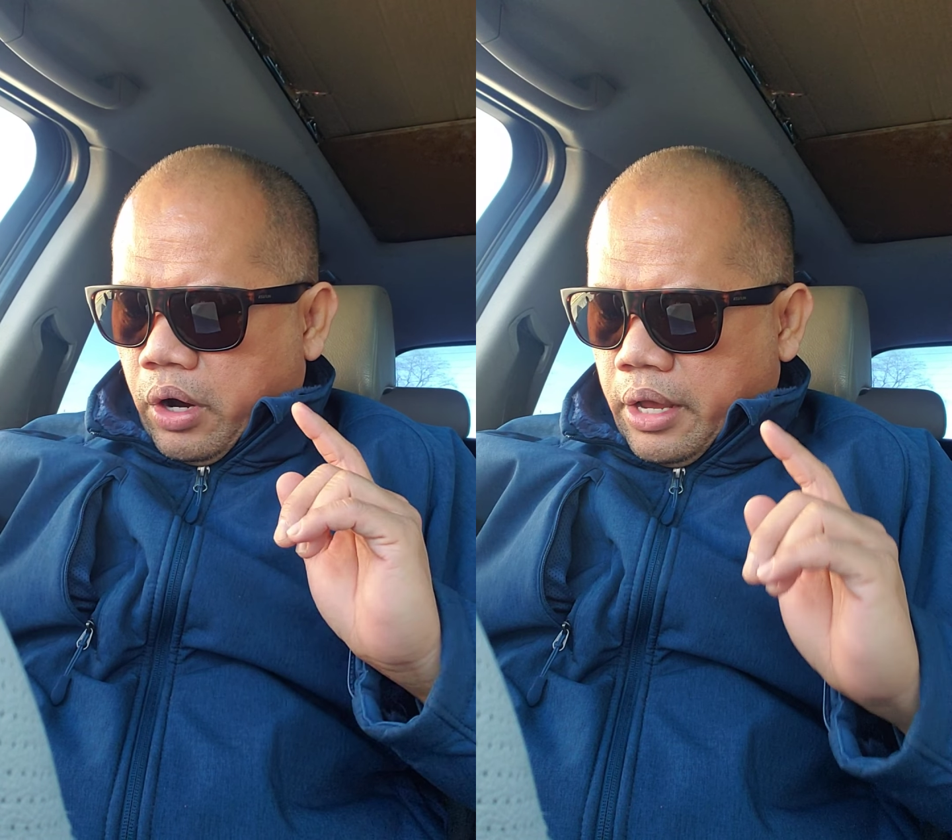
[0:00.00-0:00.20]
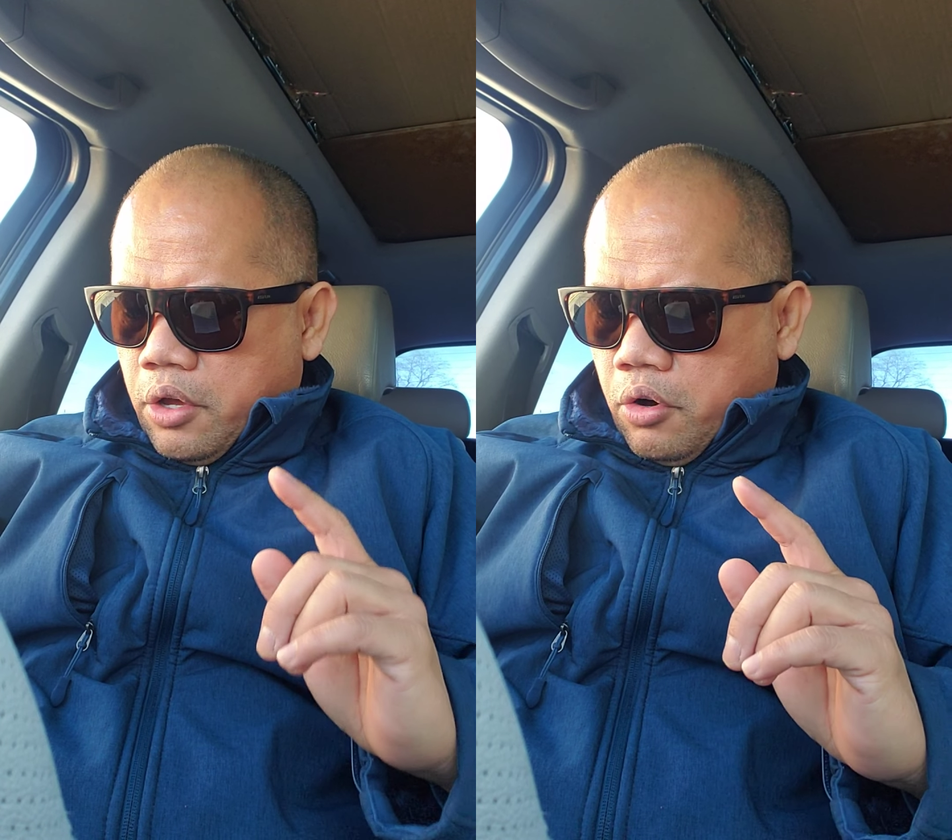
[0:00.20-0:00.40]

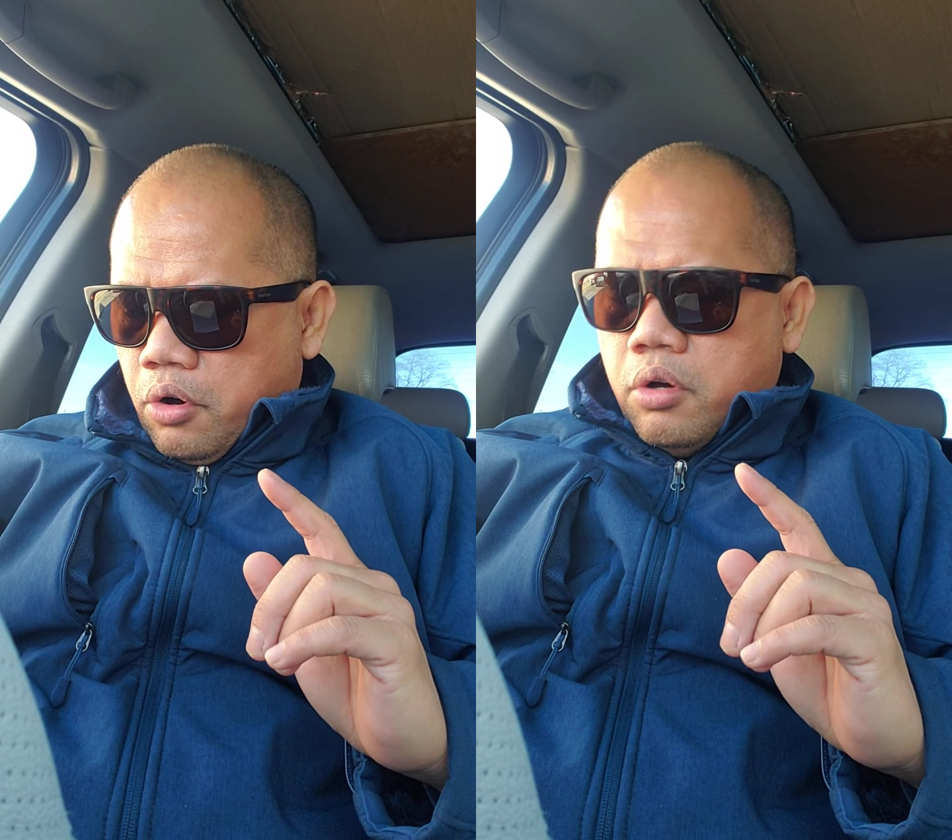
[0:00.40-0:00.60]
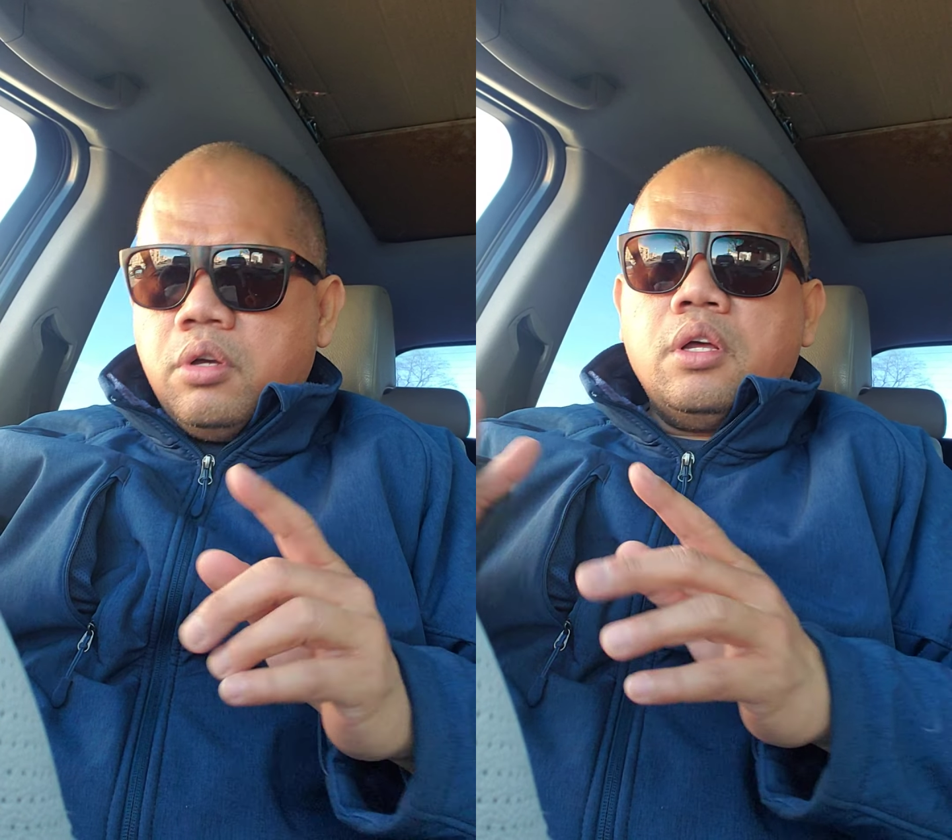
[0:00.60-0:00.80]

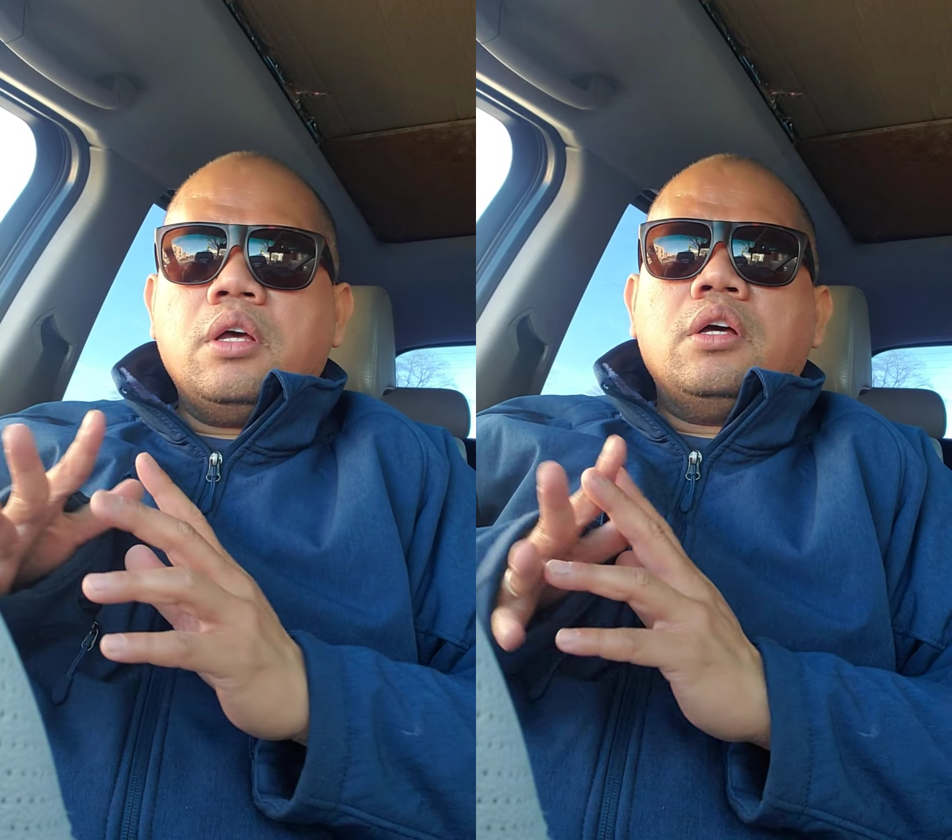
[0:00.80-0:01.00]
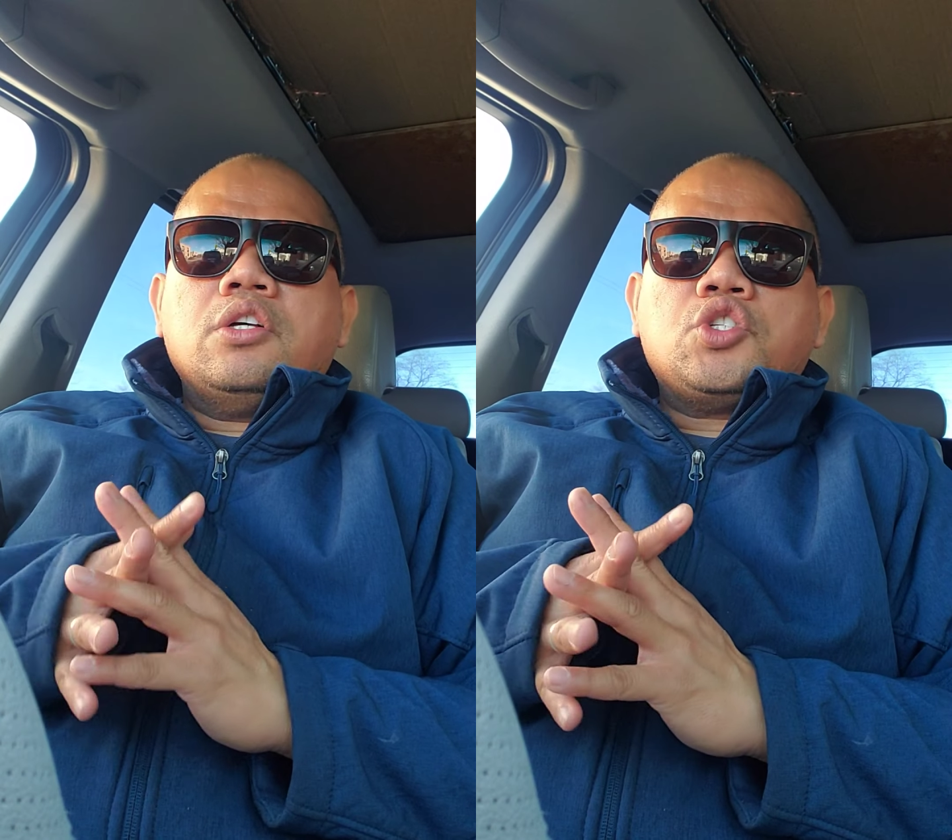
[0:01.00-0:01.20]
kayo,
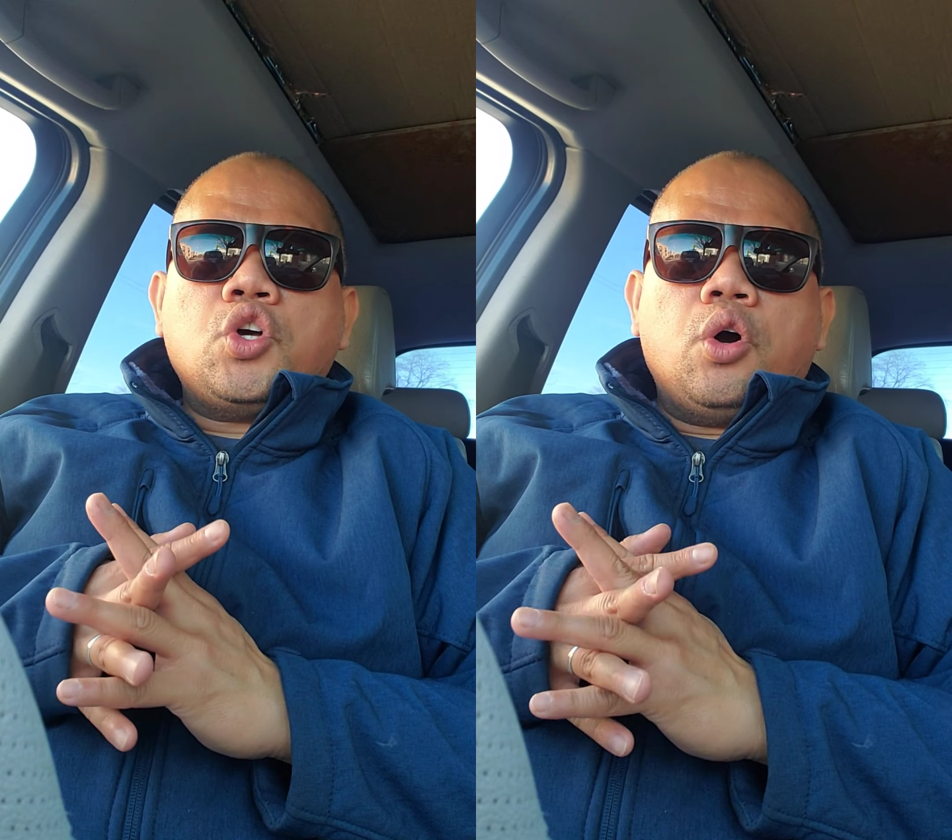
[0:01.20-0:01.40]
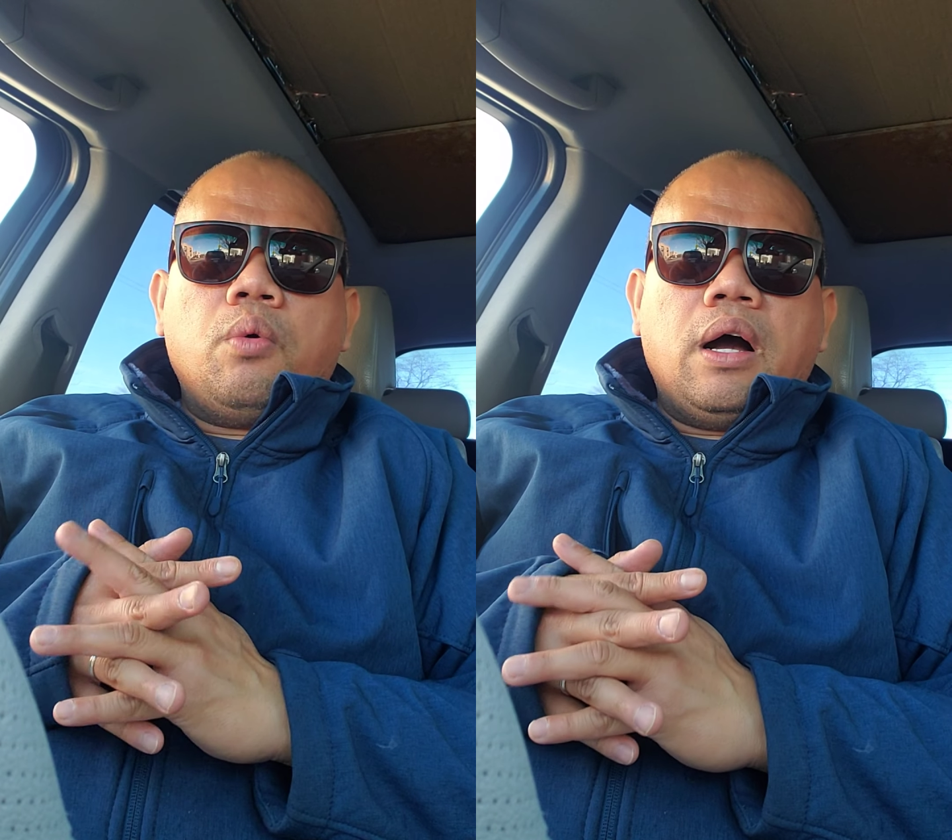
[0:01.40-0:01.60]

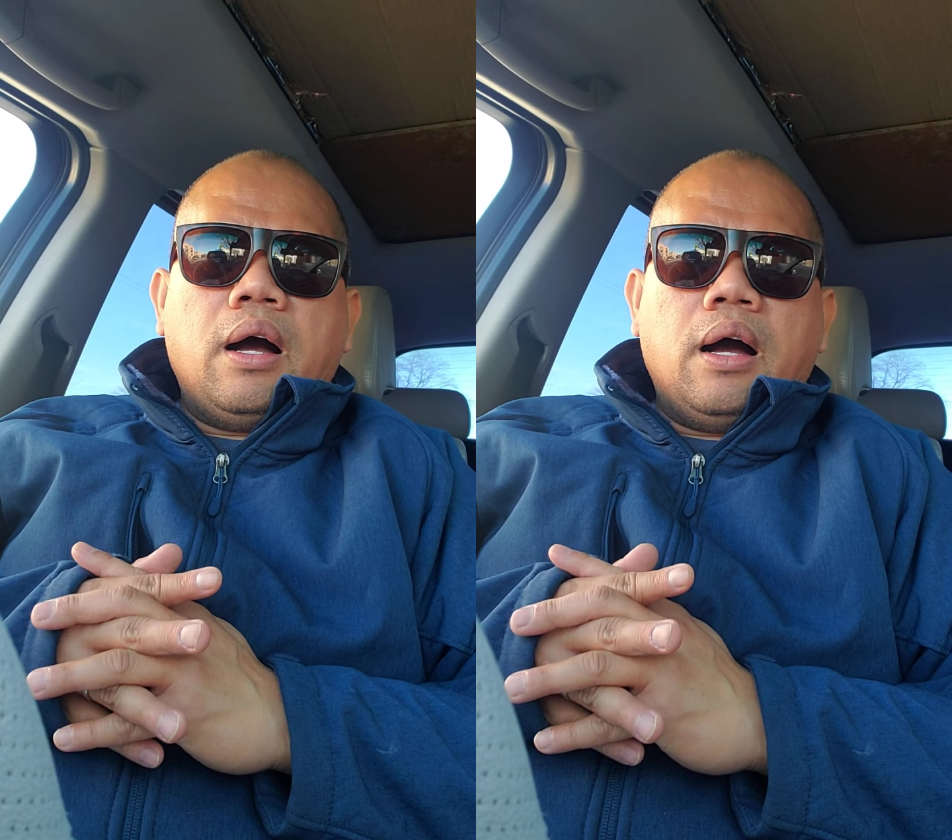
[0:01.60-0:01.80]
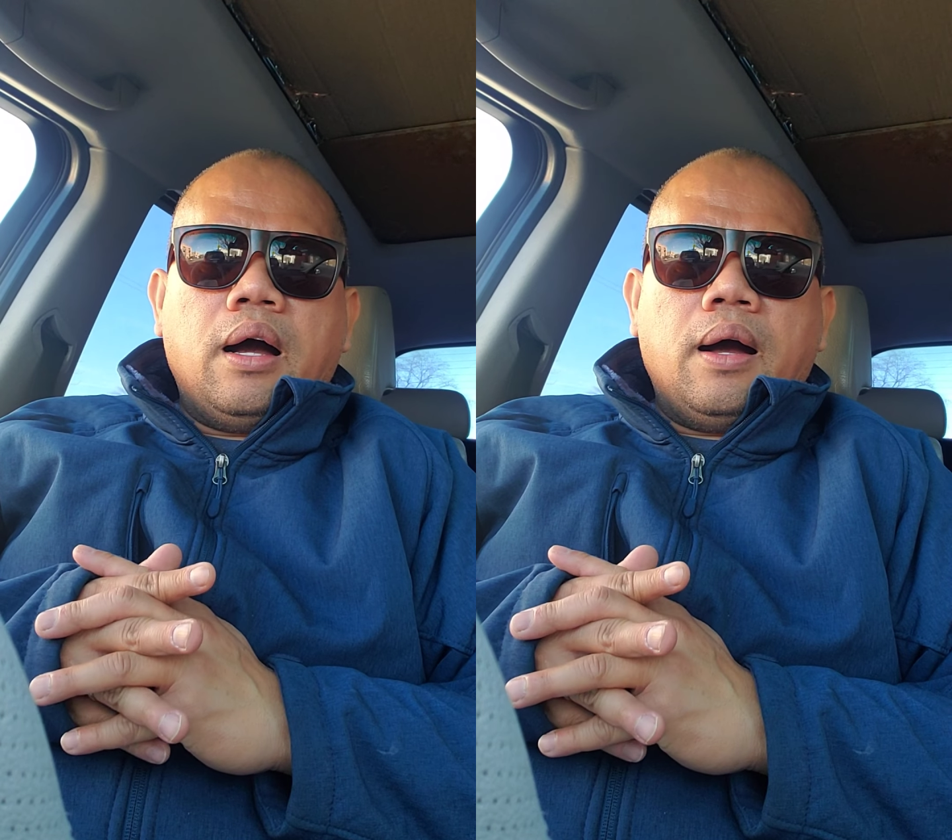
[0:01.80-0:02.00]
so
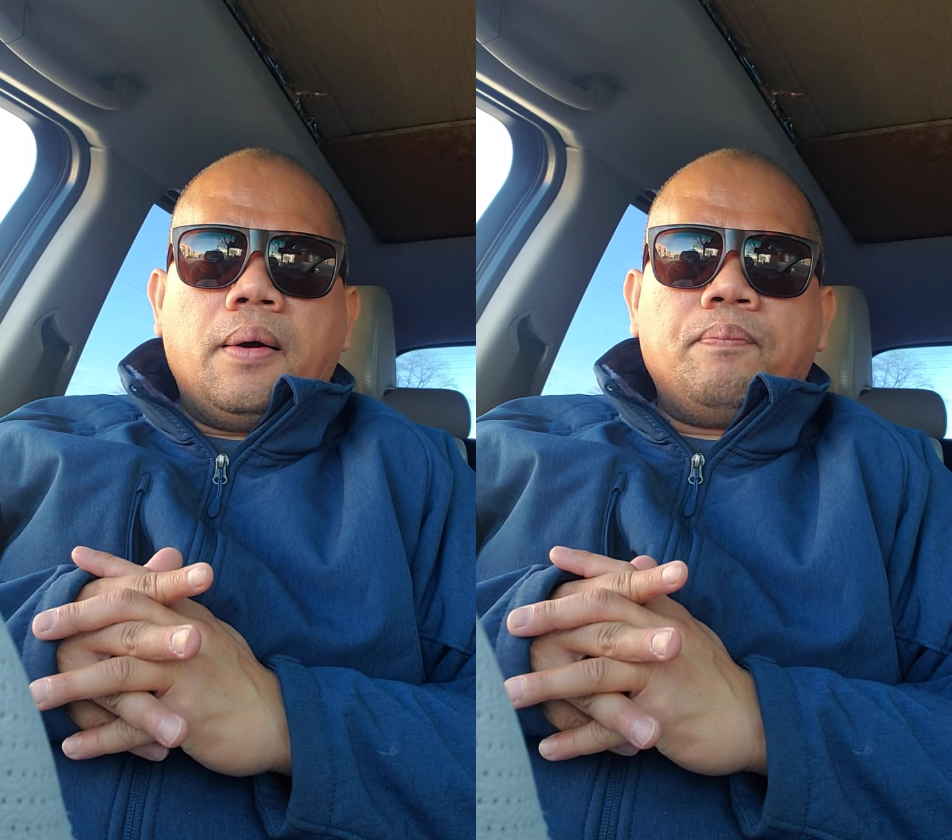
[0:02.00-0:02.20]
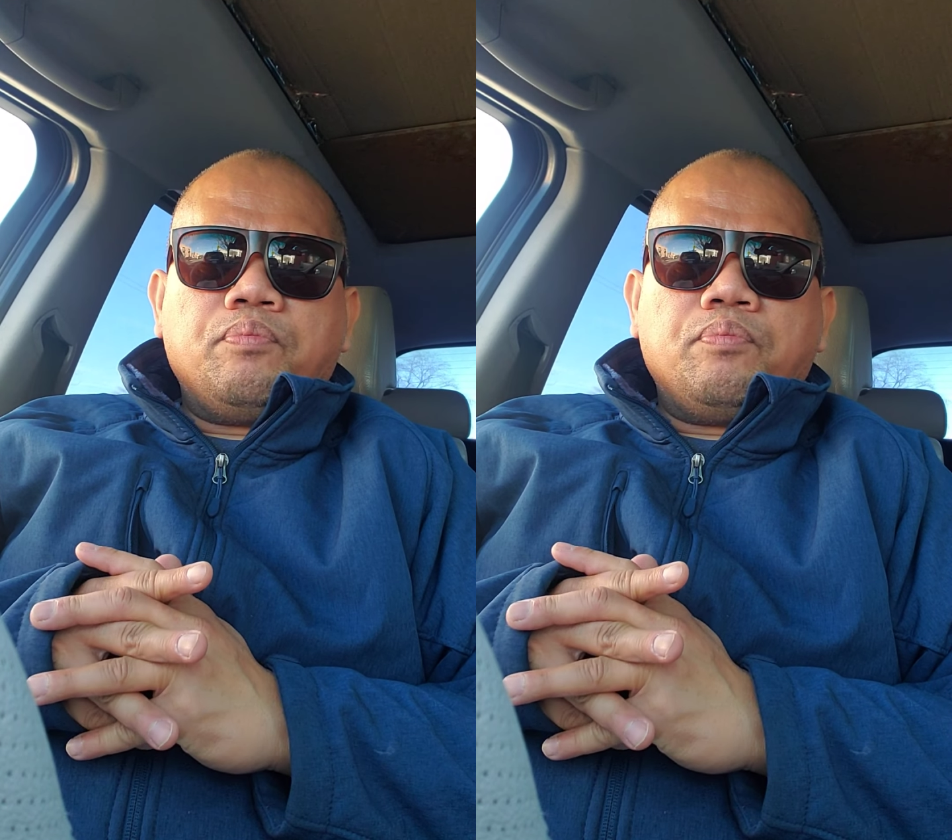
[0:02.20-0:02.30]
uh,